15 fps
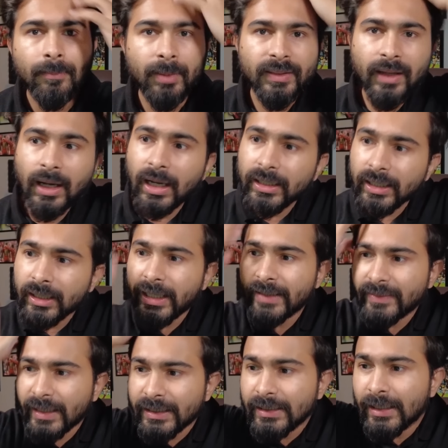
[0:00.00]
बंदा आगे
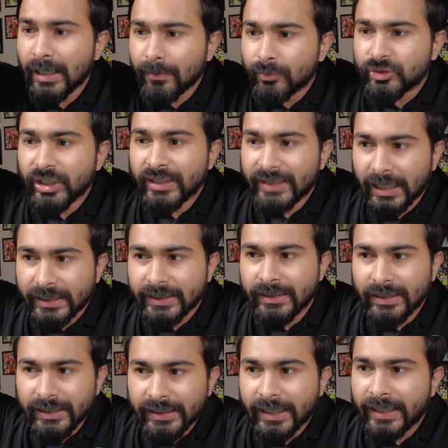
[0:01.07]
कहता है कि यार मुझे
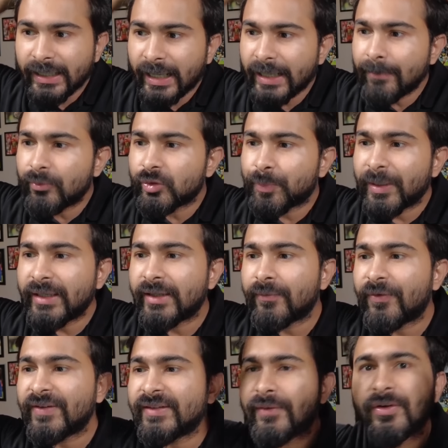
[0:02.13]
अटैकिंगली खेलना है मुझ पर
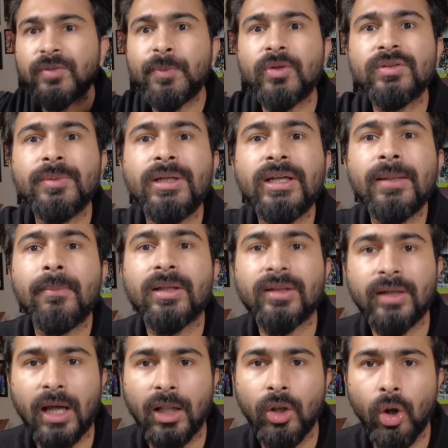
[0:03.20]
डिफेंसिव रिस्पॉन्सिबिलिटी मत
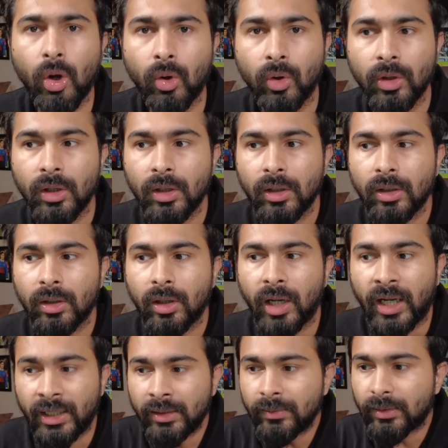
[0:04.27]
डालो
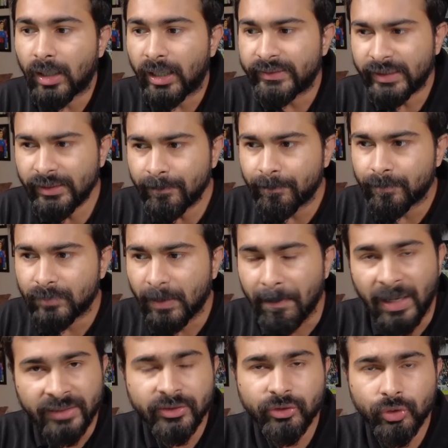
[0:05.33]
एंड आई थिंक द
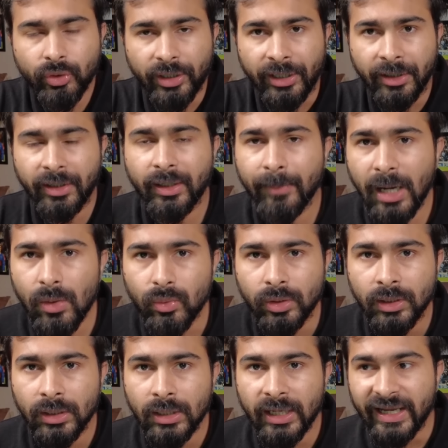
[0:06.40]
मैनेजर शुड हेयर हिम
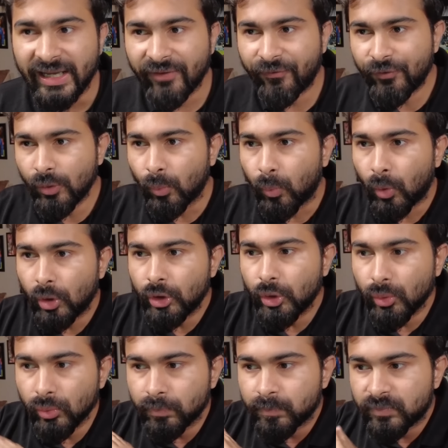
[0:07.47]
आउट इफ यू वॉन्ट
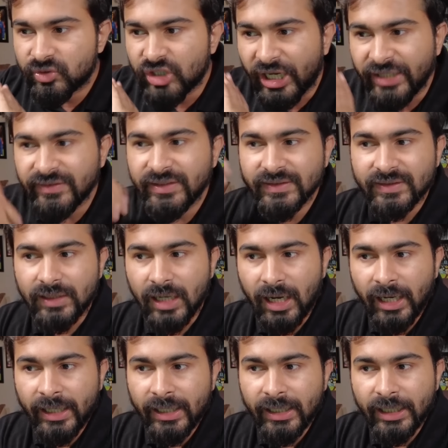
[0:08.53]
टू चेंज दिस
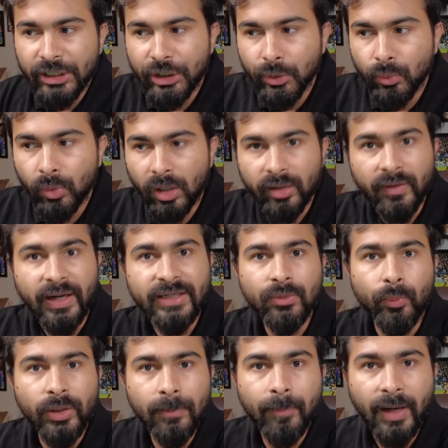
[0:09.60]
गाय इन टू अ राइट
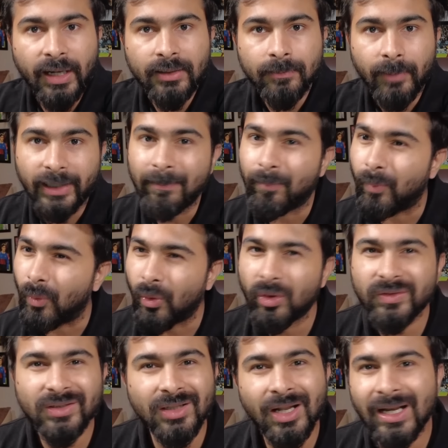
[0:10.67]
विंग बैक भाई
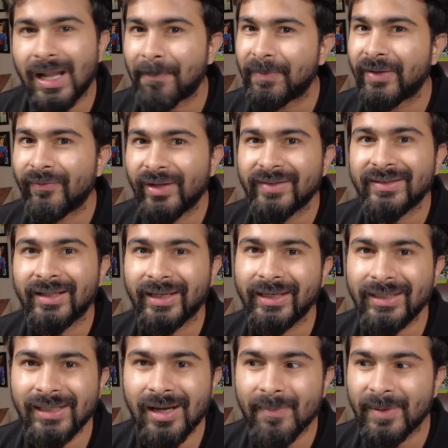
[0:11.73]
बहुत ज़्यादा एप्टिवनेस
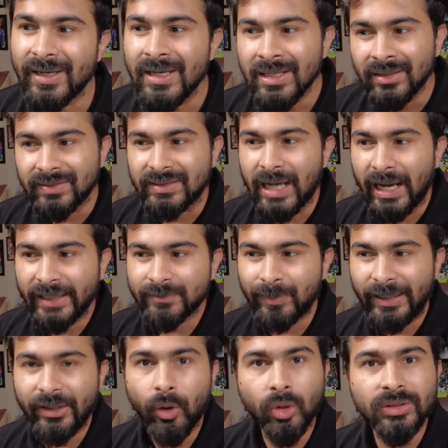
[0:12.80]
लगेगी यहाँ पे दिस गाय हैज़
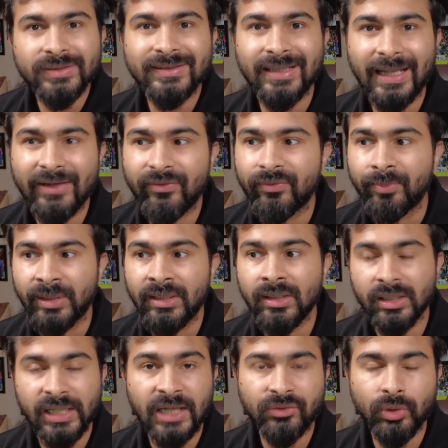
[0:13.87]
प्लेड ऑल इज लाइफ
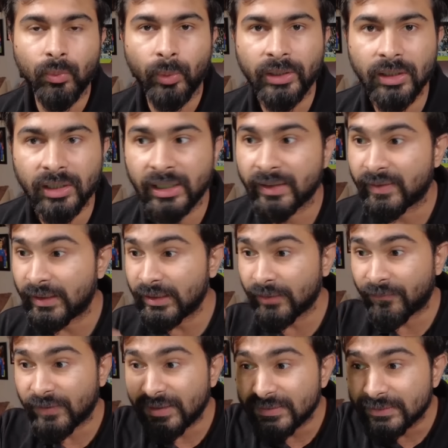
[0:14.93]
बींग अ नेचुरल विंगर आई थिंक
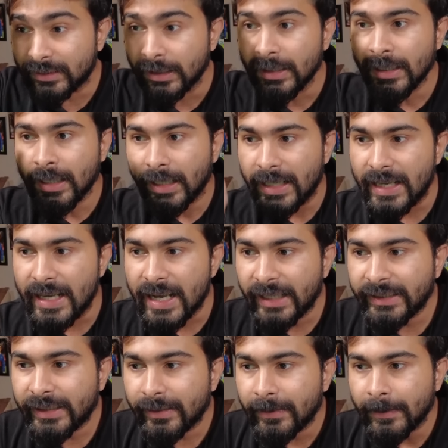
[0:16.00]
इफ ही इज
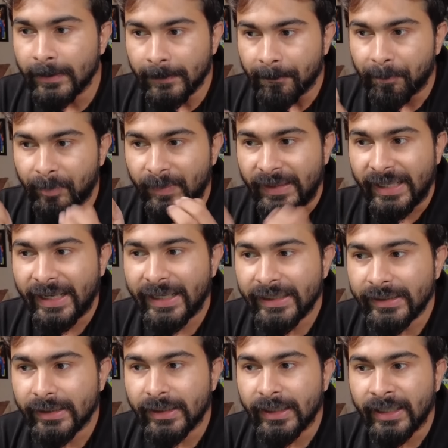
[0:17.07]
लेट
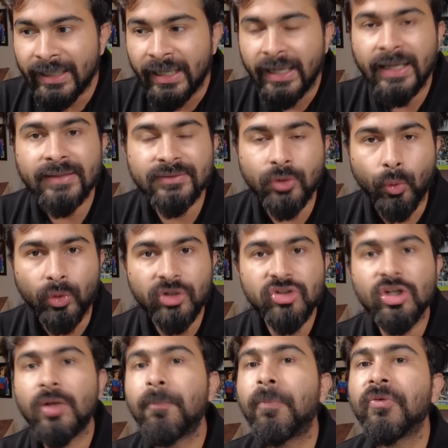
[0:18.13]
प्लेड इन हिज
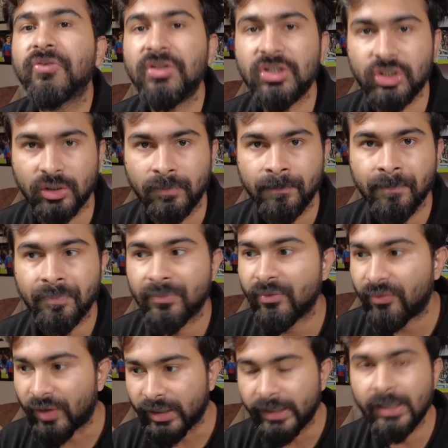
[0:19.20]
ओरिजिनल पोजिशन
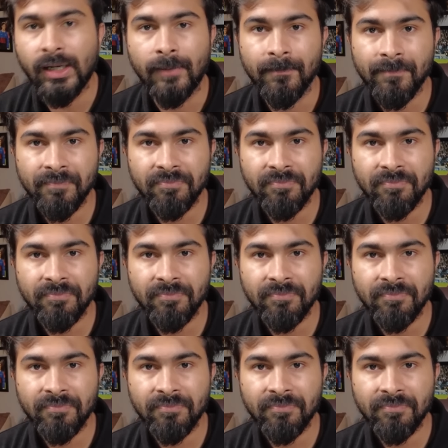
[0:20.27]
फाड़ेगा